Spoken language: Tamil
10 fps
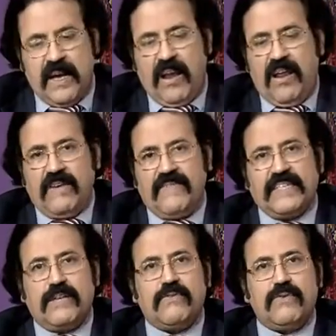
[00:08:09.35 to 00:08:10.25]
அலாங்
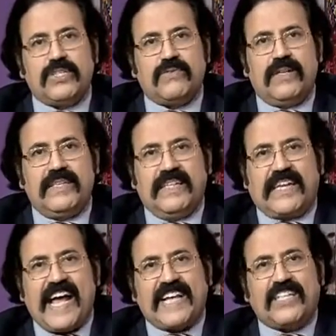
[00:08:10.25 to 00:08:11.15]
வித் த குட்ஸ் வந்து
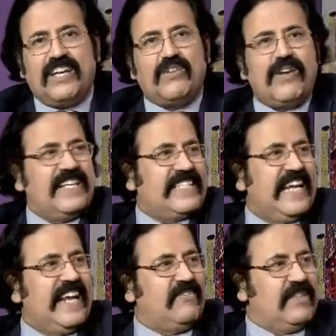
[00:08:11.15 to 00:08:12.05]
டேக்ஸும் அதோடய
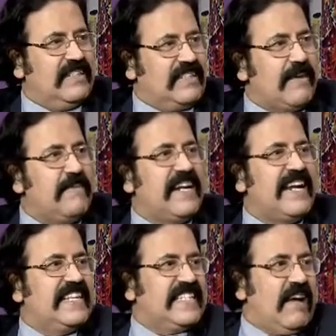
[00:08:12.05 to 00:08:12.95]
சேல் ஆகுது
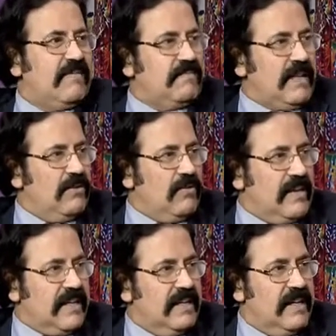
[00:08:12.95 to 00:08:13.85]
சைமல்டேனியஸா உங்களுக்கு